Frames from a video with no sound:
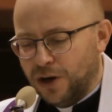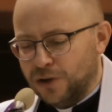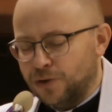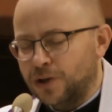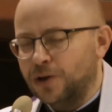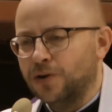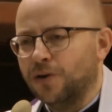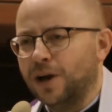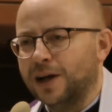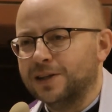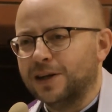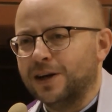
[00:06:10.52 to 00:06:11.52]
To nie tylko
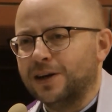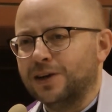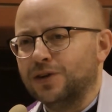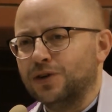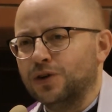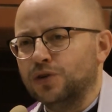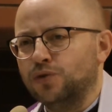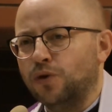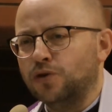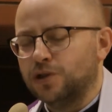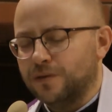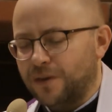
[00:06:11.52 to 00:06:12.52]
lata
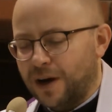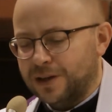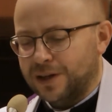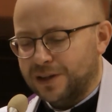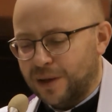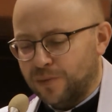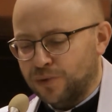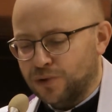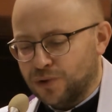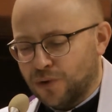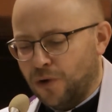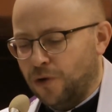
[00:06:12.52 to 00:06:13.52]
dojrzewania na
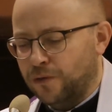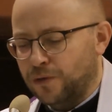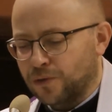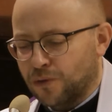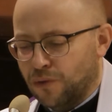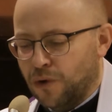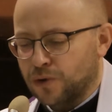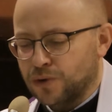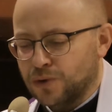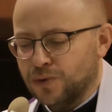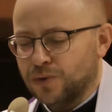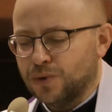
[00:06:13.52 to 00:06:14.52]
pustkowiu
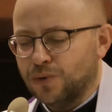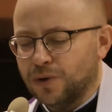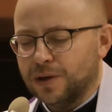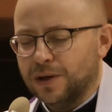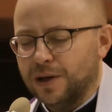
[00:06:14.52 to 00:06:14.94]
głosu, który